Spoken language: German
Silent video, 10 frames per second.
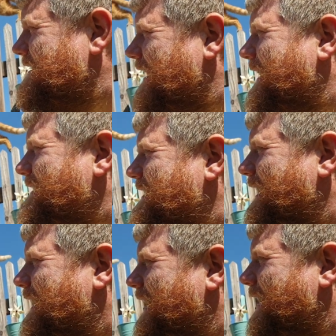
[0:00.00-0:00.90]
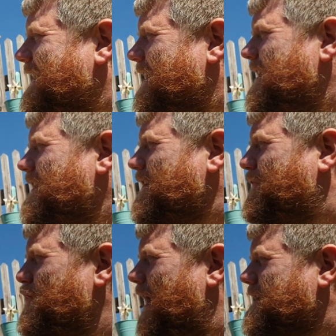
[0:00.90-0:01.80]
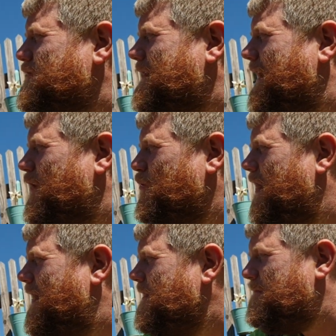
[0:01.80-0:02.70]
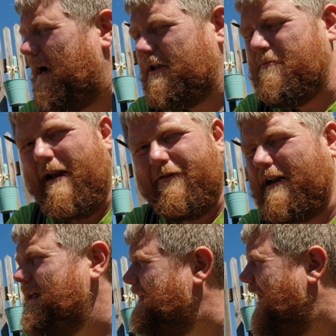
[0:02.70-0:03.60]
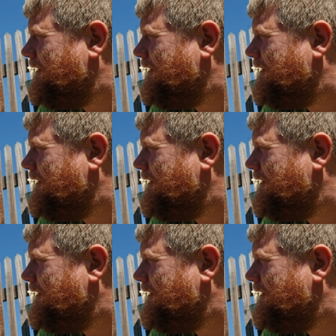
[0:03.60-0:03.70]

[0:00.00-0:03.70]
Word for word: ist ein Legastheniker, Erich. Dafür hast du deine Uhr manchmal auf der linken